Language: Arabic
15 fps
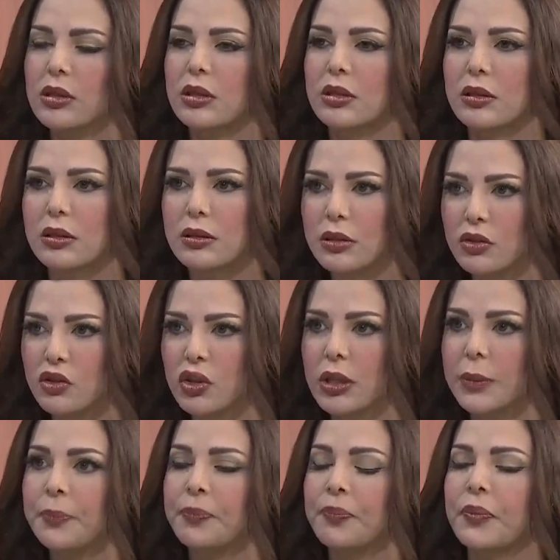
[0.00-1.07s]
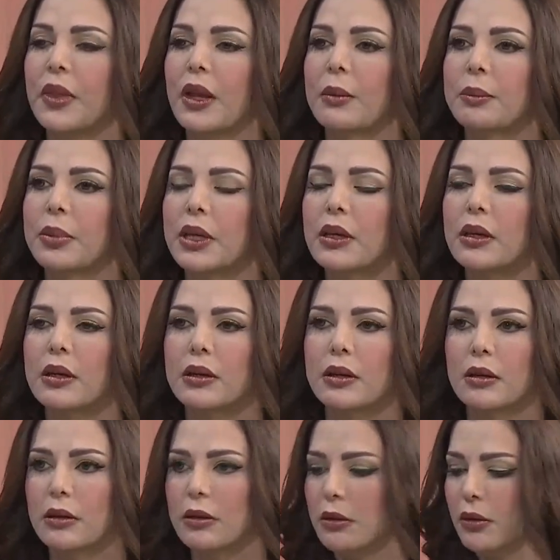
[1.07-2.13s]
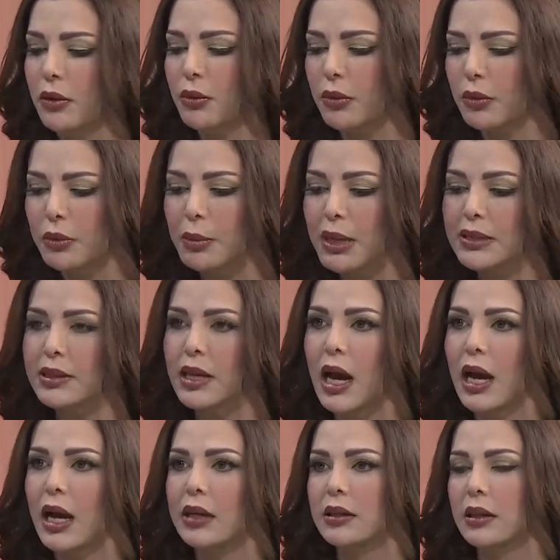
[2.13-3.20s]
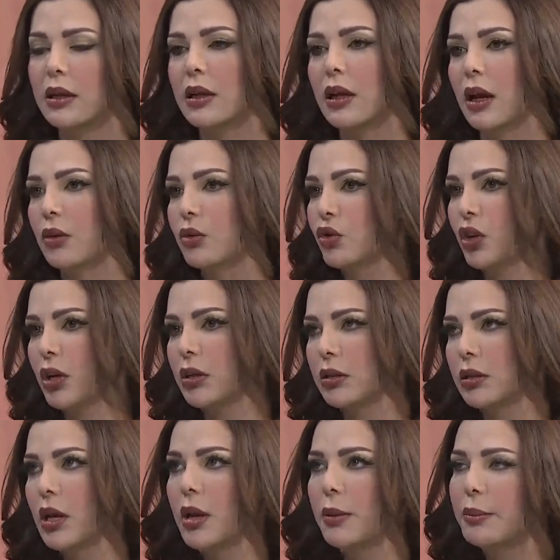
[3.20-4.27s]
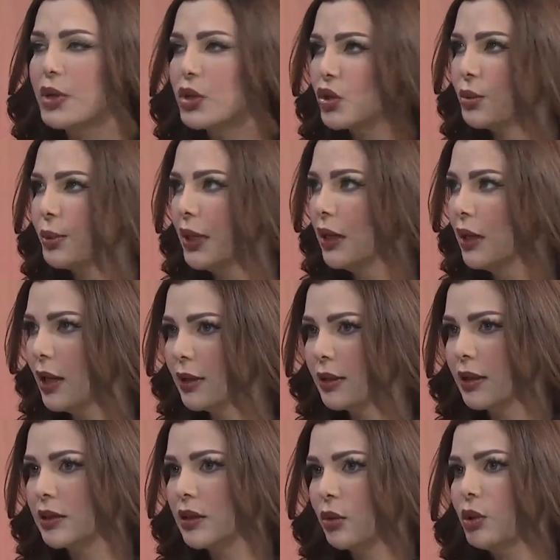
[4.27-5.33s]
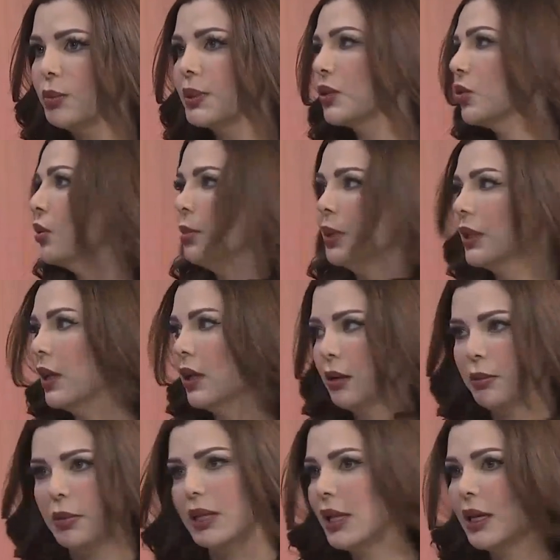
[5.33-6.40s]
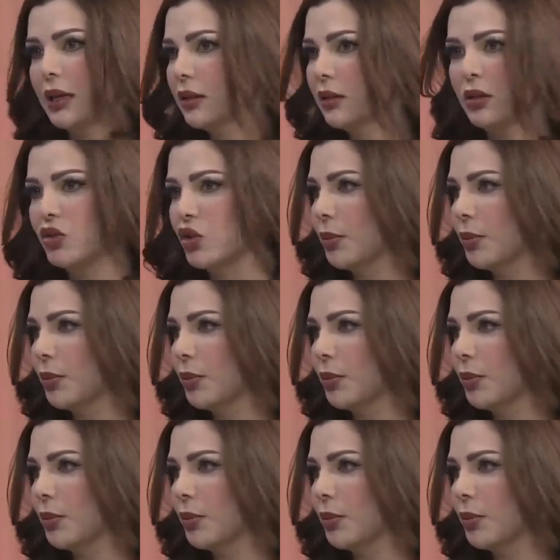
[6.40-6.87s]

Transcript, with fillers: تنتجين بثمان آه، ساعات اللي اكو شخص من الصبح لليل يسويه بس هو ما ما ينتجه